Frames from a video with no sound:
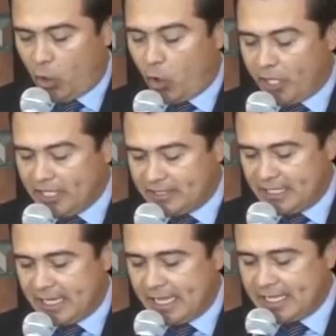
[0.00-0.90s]

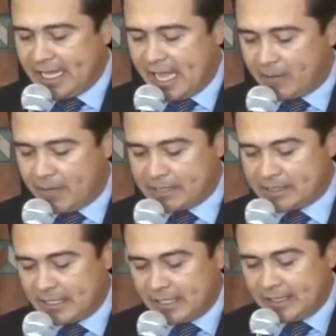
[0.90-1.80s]
logística y
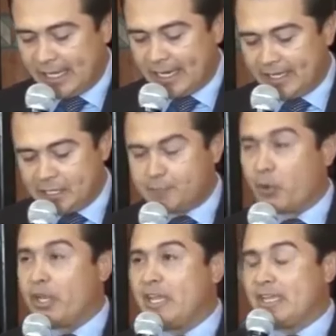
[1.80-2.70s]
armas de que
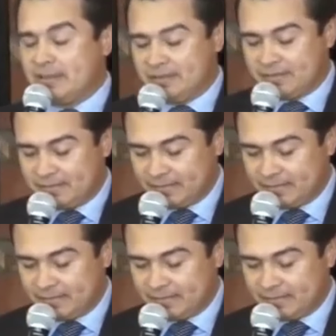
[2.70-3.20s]
disponían